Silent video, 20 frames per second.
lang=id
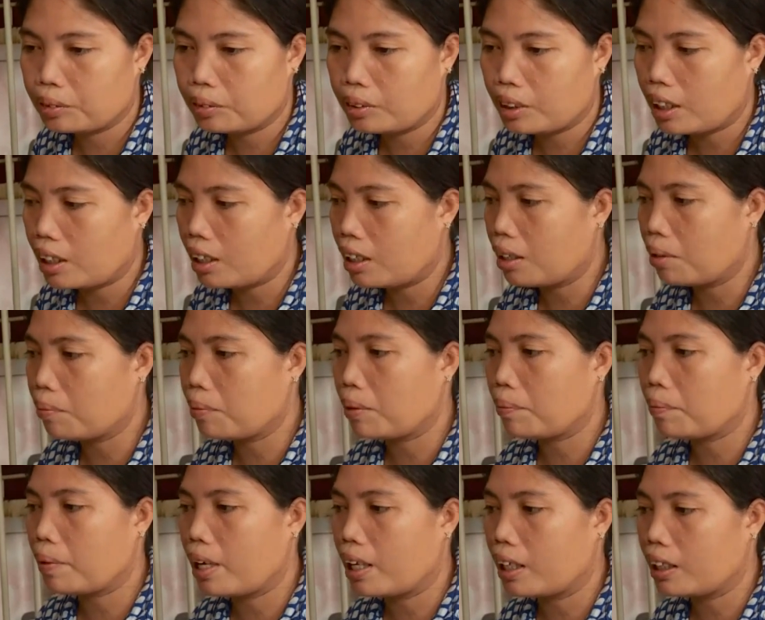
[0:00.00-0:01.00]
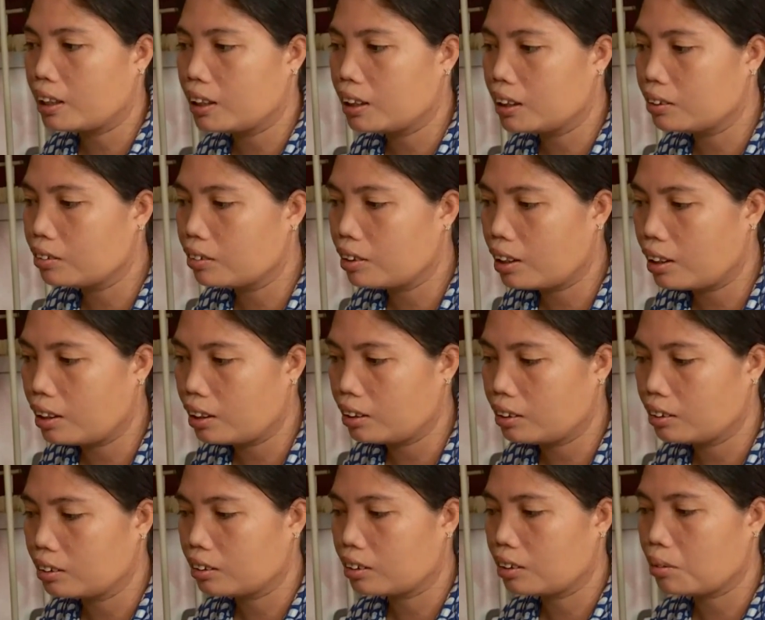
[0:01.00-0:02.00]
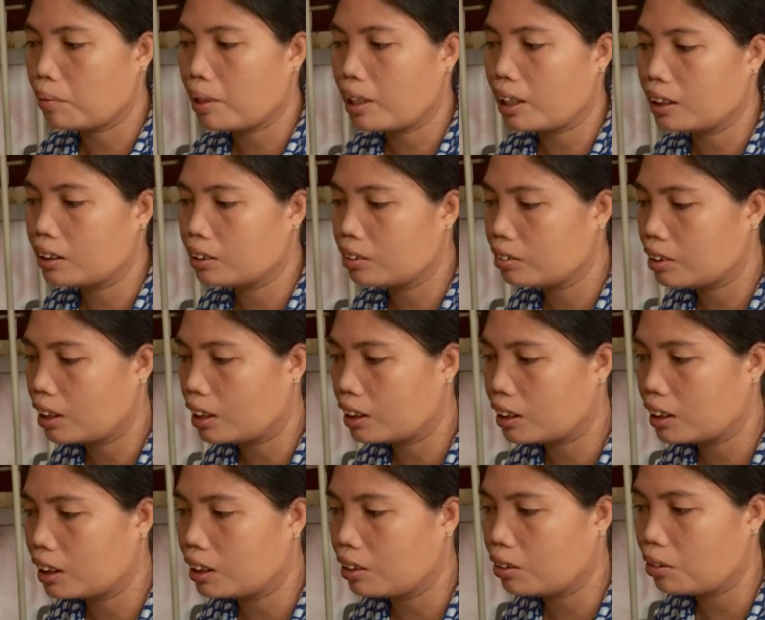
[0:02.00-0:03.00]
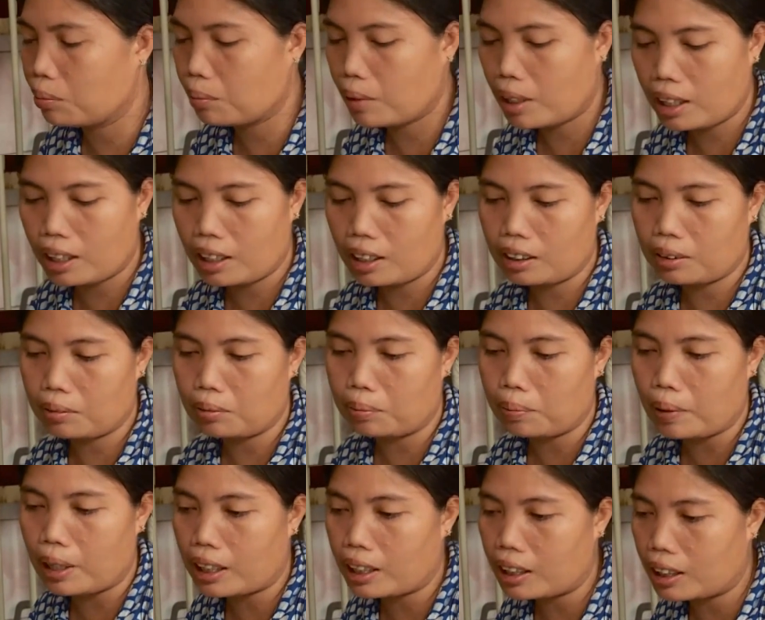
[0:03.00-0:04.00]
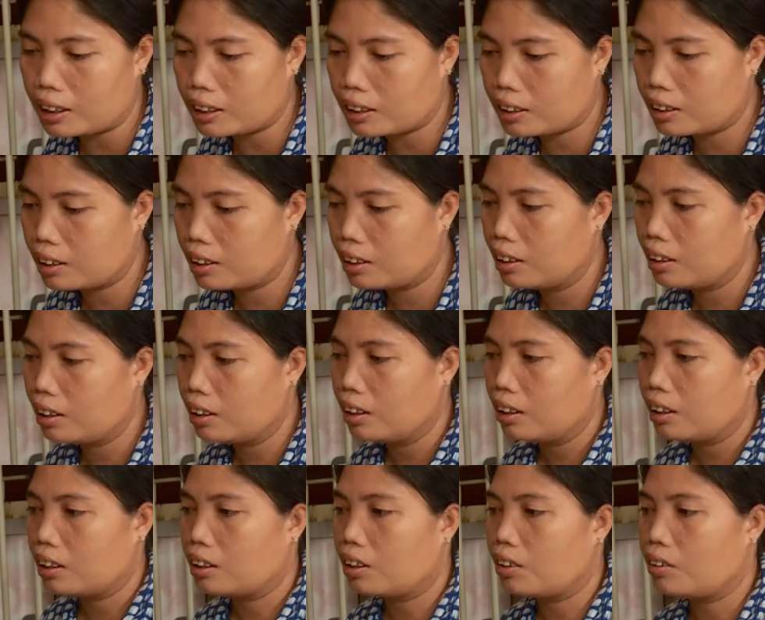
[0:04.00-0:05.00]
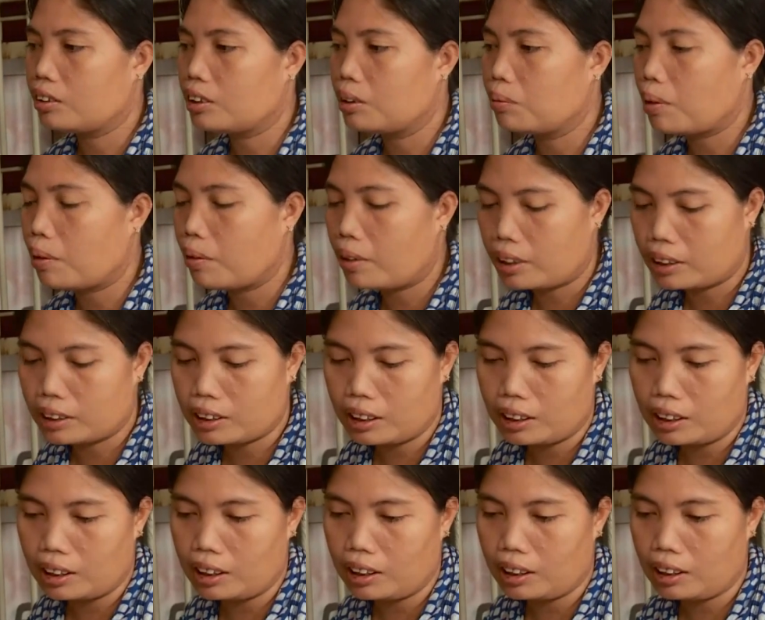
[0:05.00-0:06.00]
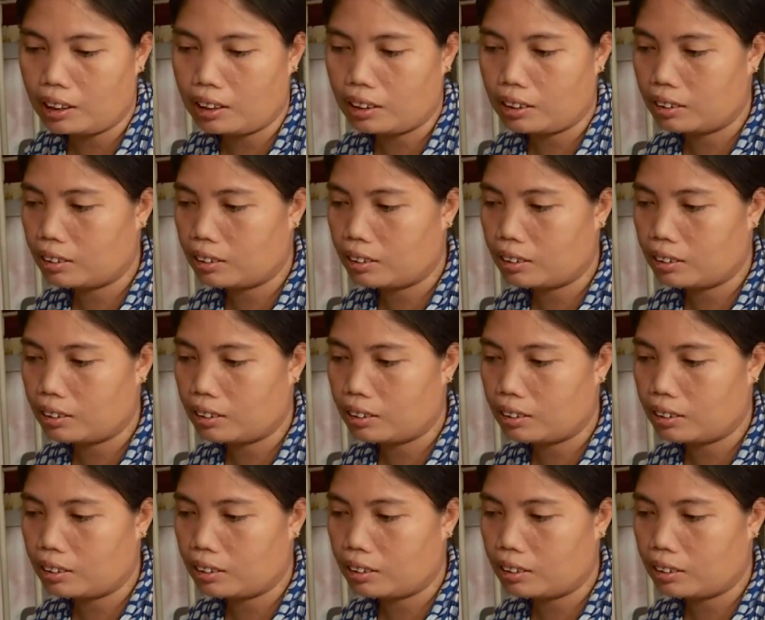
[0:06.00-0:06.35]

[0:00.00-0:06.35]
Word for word: Sudah berapa hari ini sudah kemarin tuh sakitnya di rumah, panas, terus dibawa ke sini.